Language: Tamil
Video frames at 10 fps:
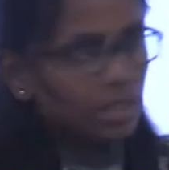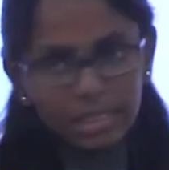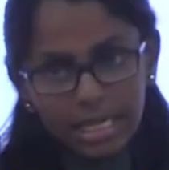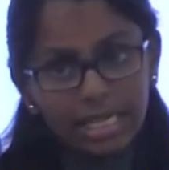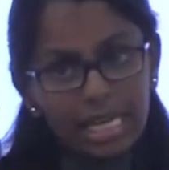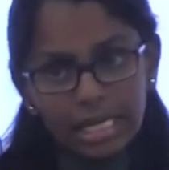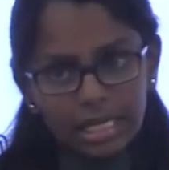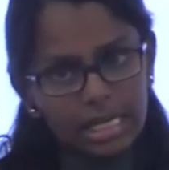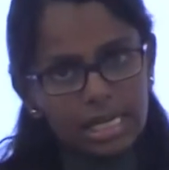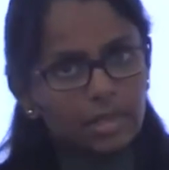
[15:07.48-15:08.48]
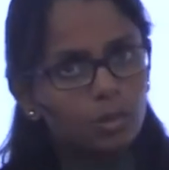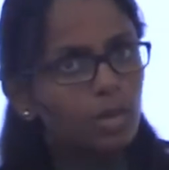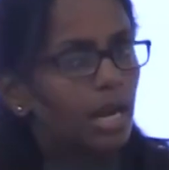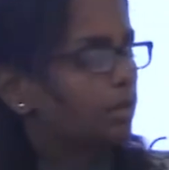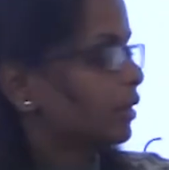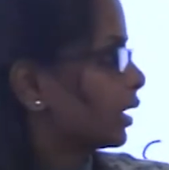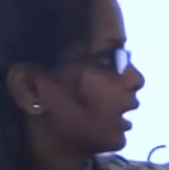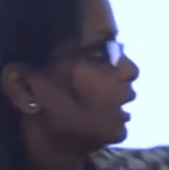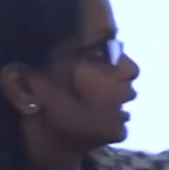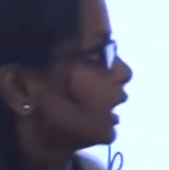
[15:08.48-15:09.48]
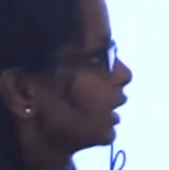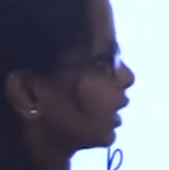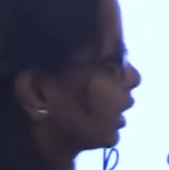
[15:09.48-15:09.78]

செகண்ட் இருக்கு எஸ்ஸும் நான் எடுத்திருக்கேன் இதுக்கு